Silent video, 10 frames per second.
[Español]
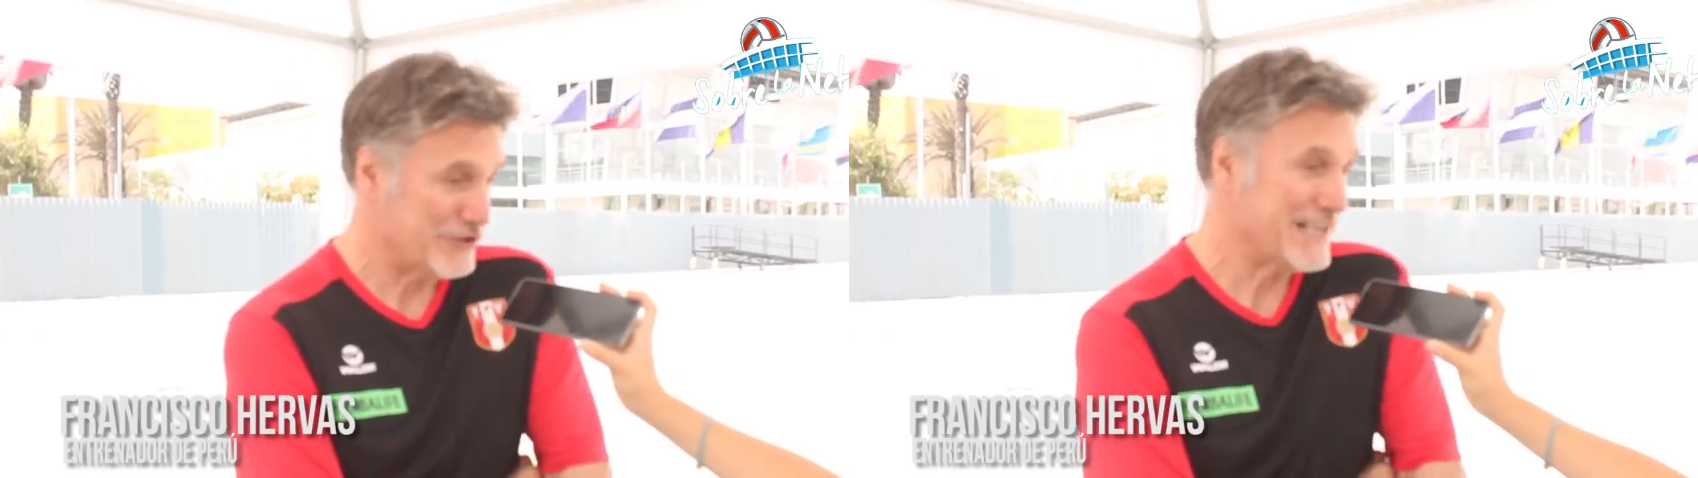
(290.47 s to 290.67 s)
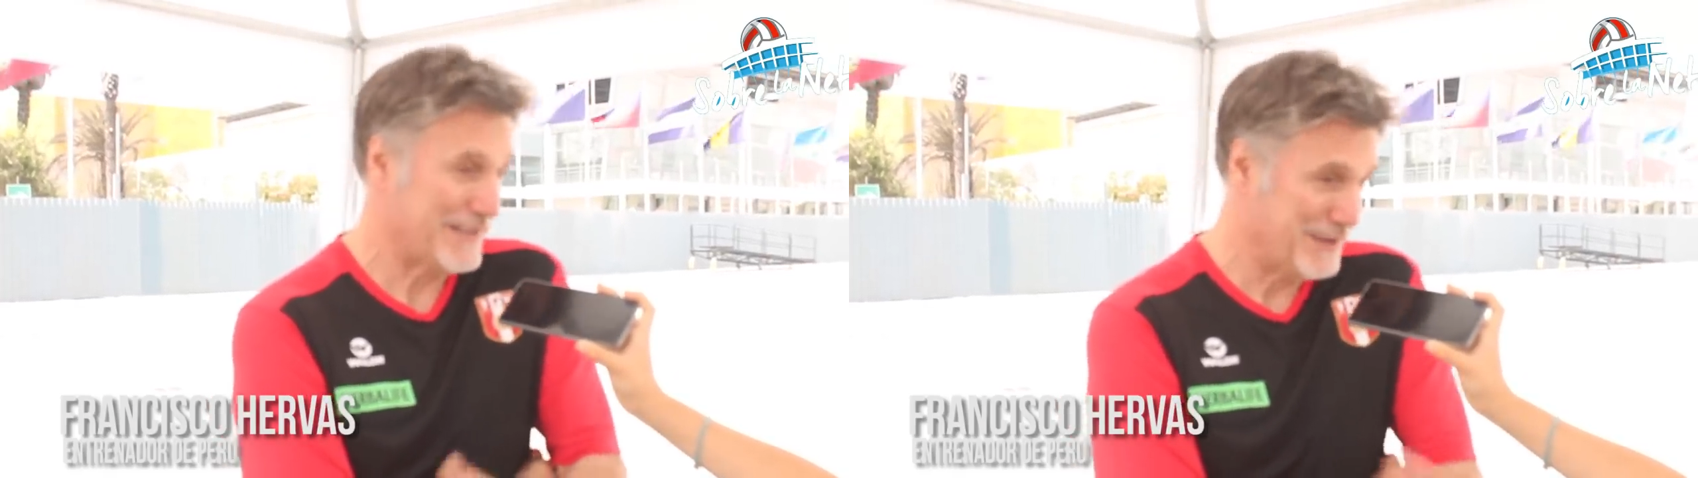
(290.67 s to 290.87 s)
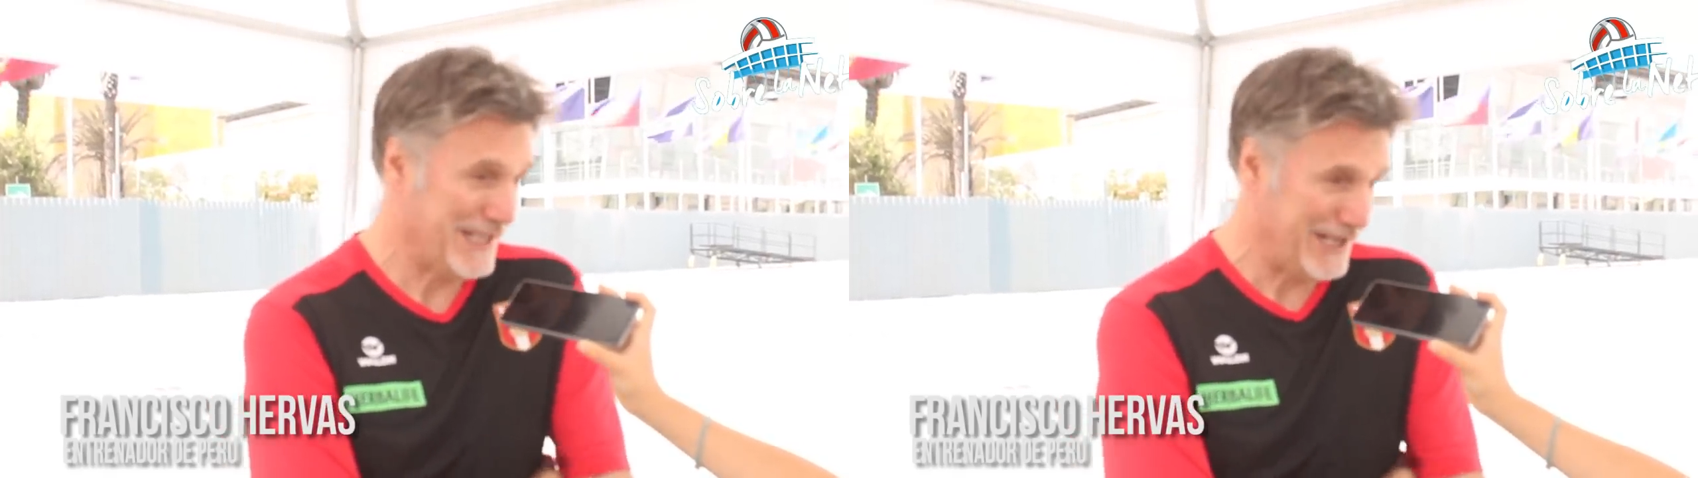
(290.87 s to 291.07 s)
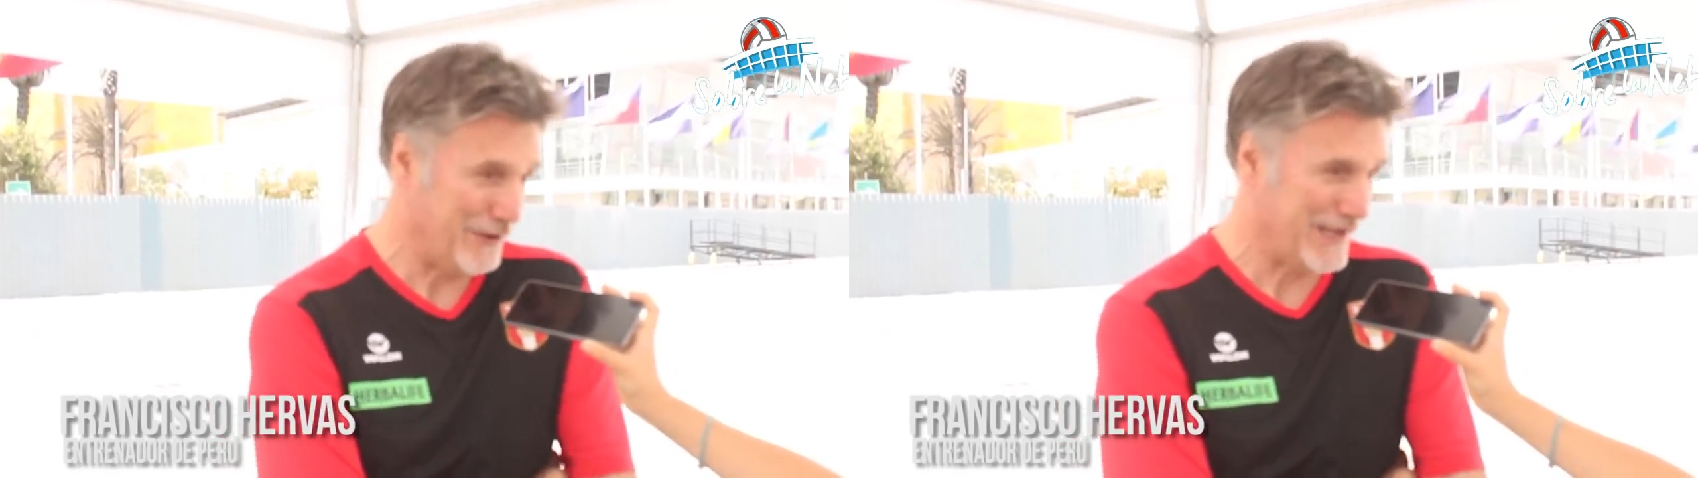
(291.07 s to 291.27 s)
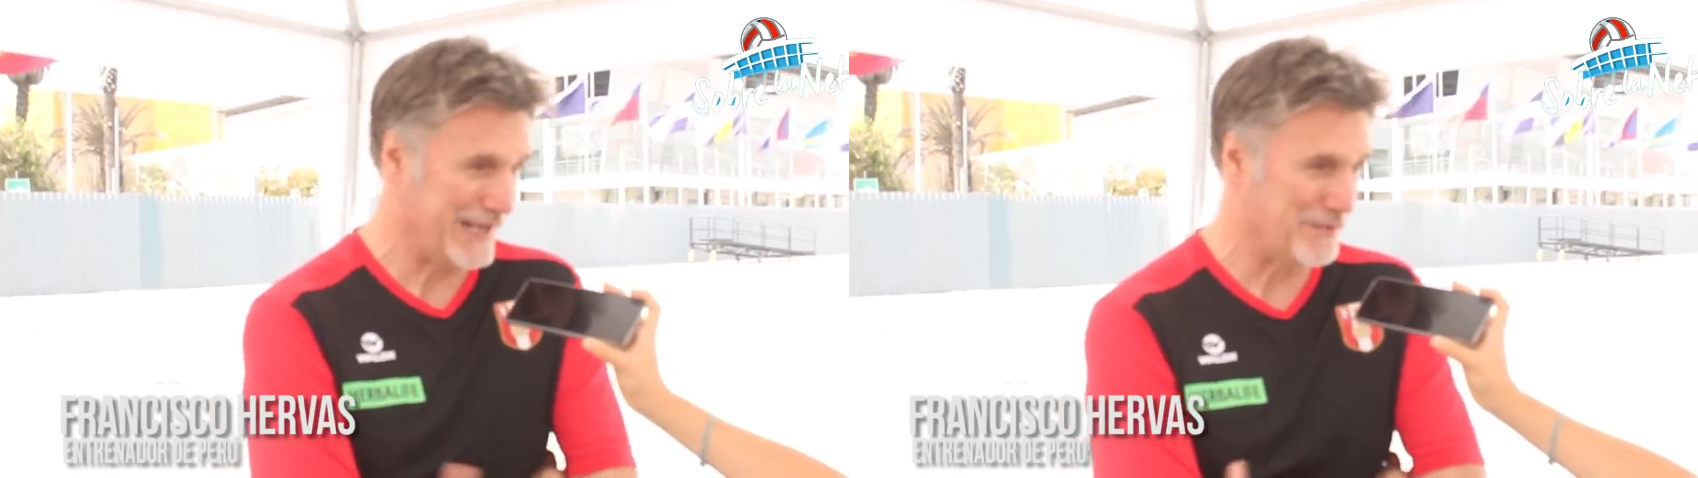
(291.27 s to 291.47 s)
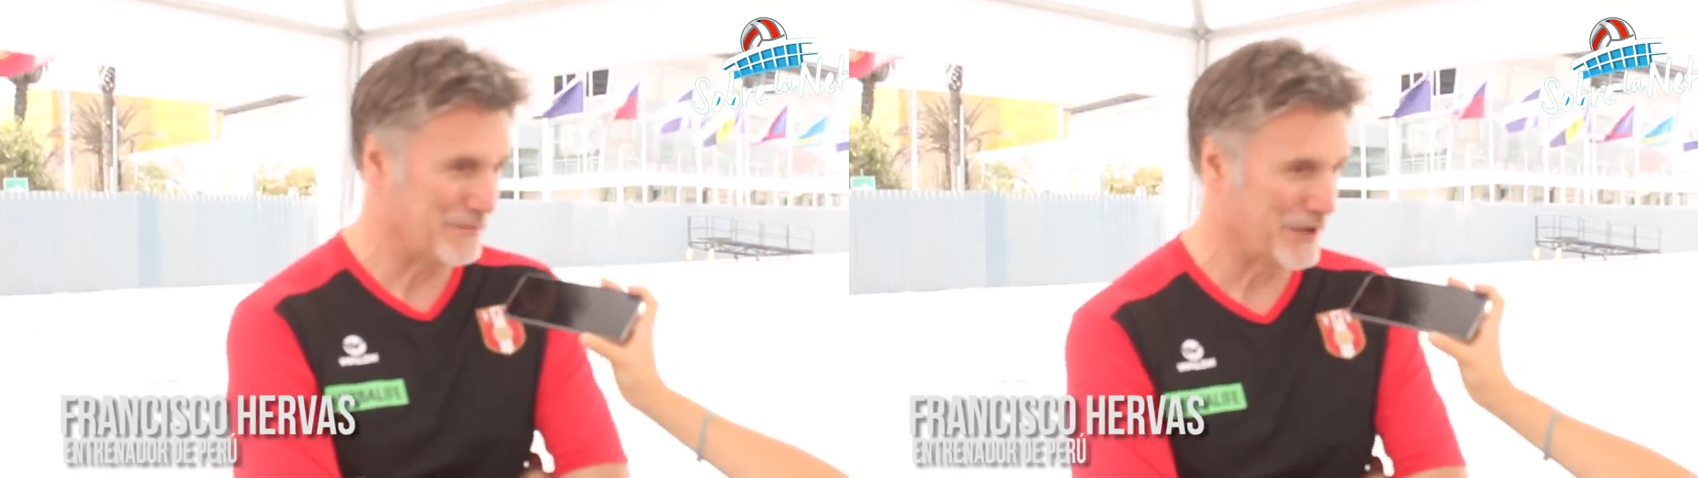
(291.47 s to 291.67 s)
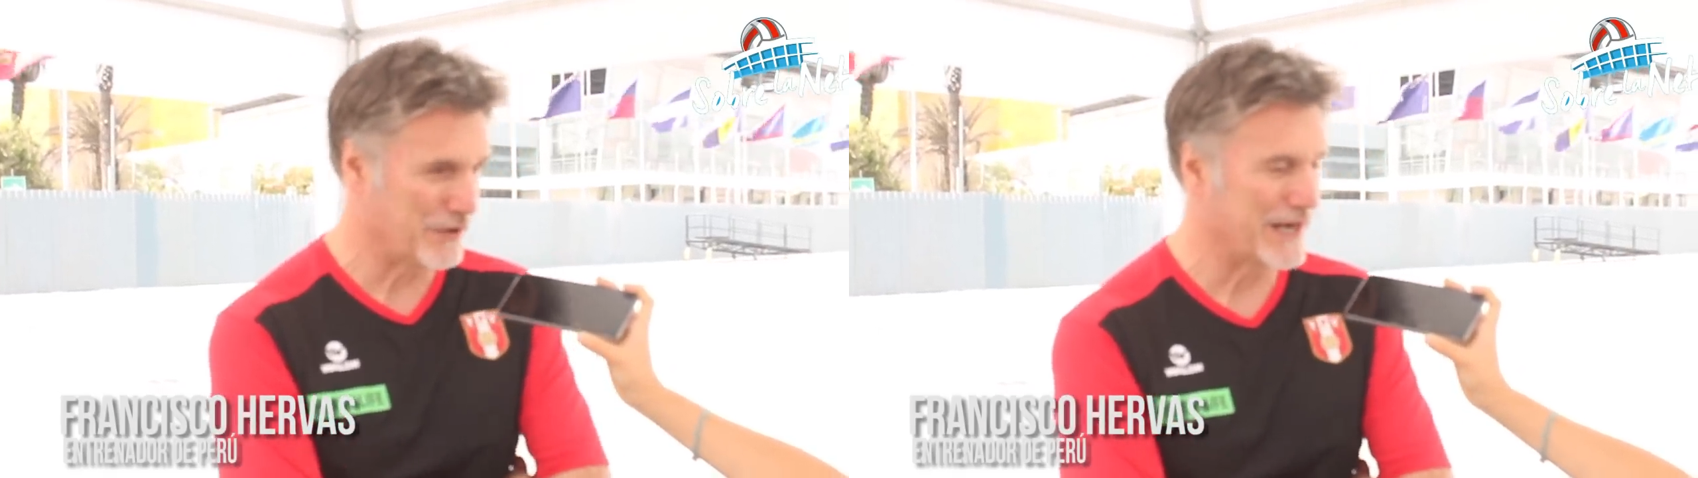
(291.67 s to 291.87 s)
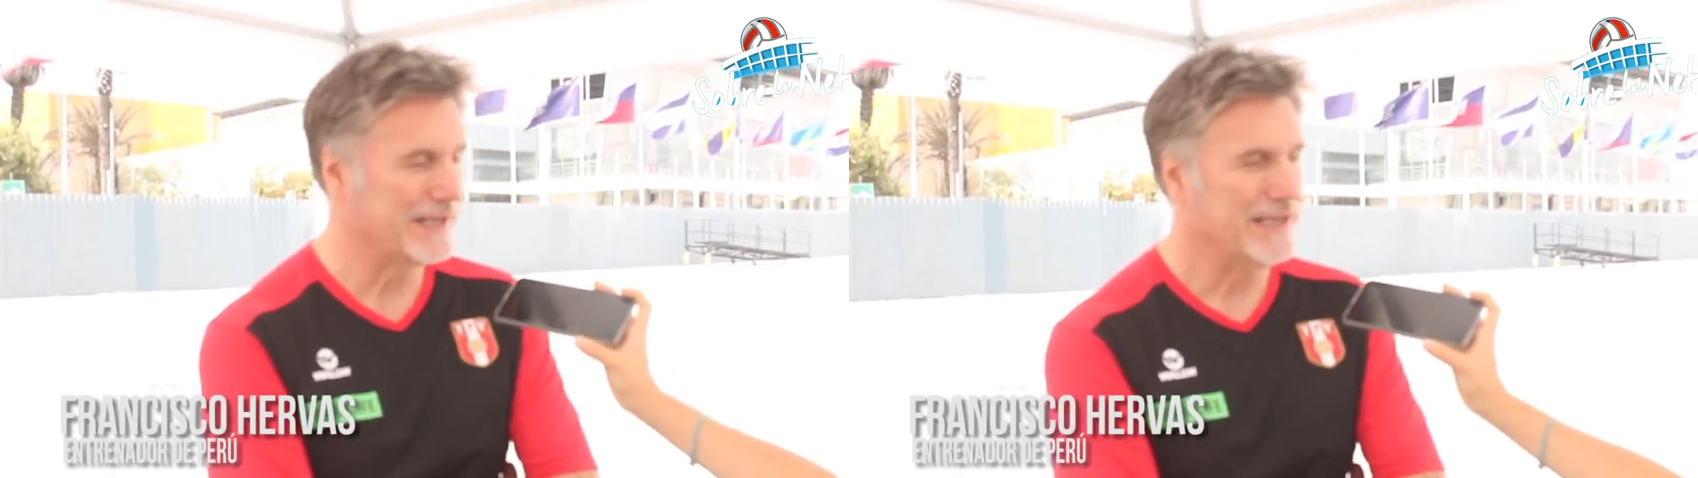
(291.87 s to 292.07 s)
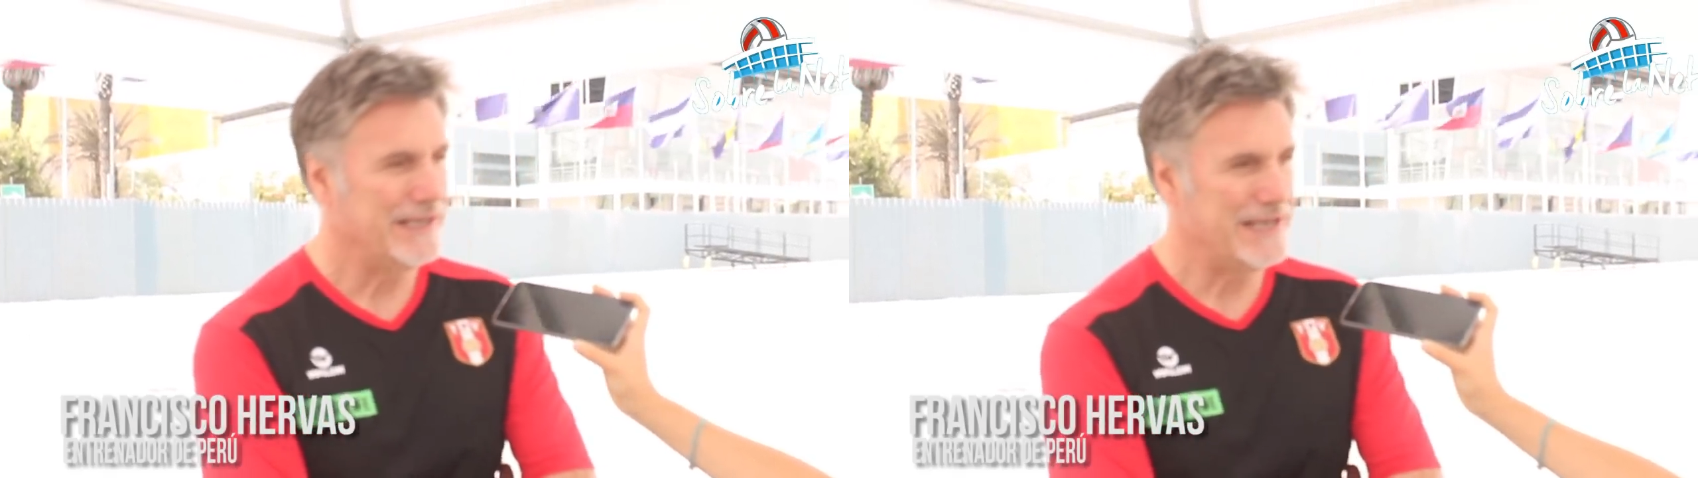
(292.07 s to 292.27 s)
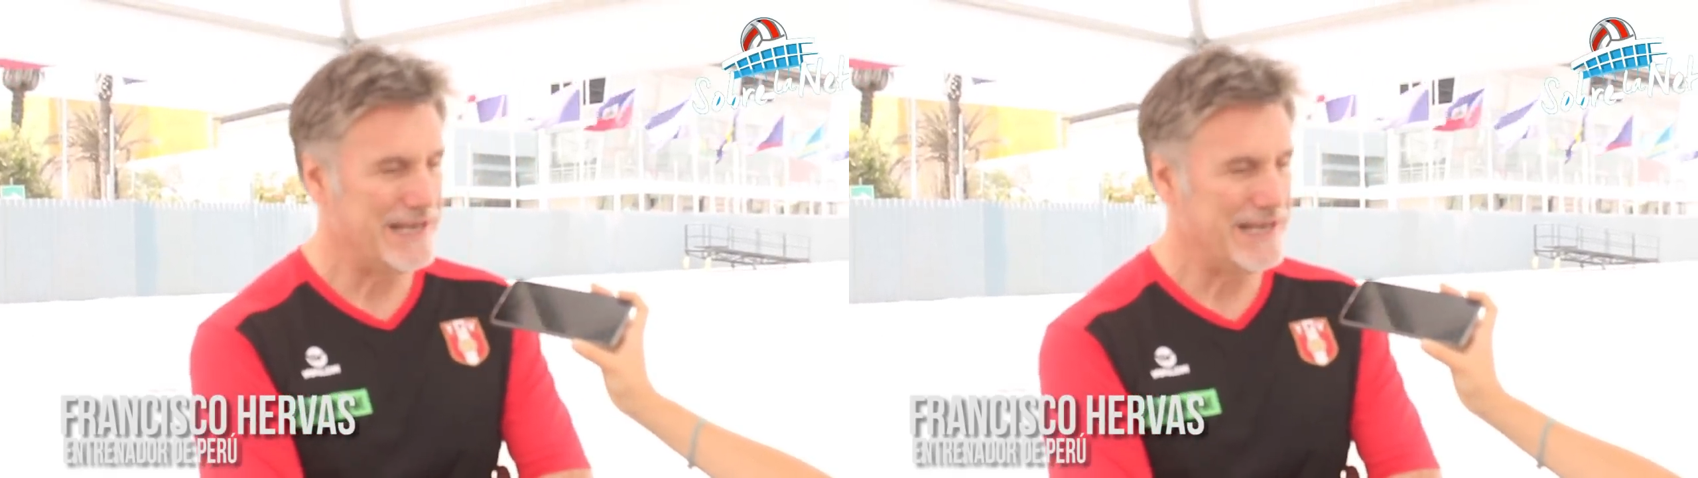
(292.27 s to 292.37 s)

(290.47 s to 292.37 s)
claro exactamente qué es lo que queremos mejorar.